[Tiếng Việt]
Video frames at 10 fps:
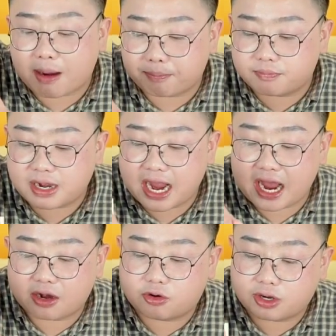băm
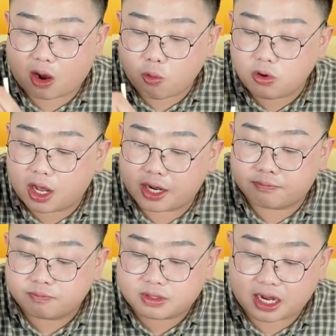ra rồi nấu lên
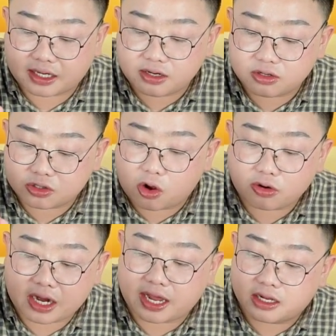thành cái nước
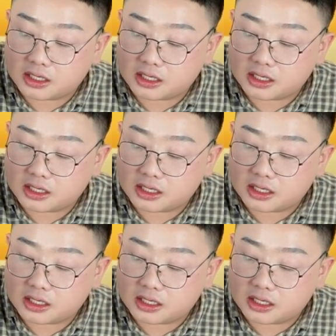sốt này.